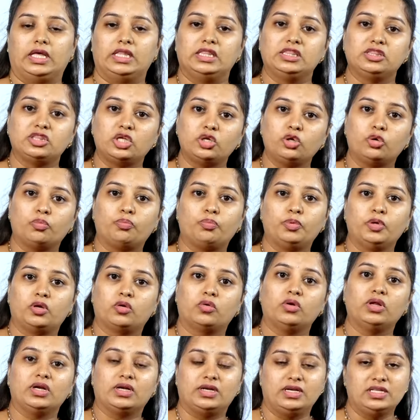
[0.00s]
ఎంత
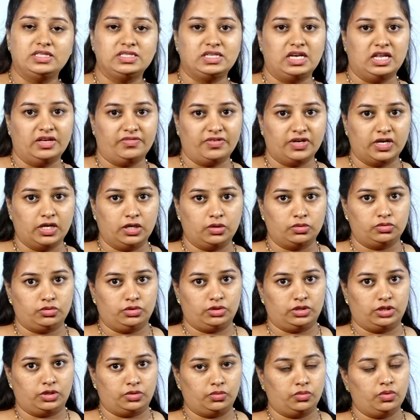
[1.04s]
ఉన్నా కూడా అట్లీస్ట్
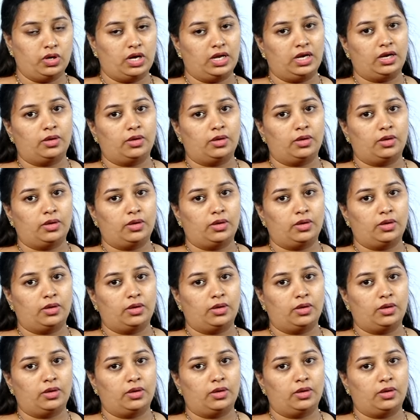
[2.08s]
లేవగలుగుతున్నారు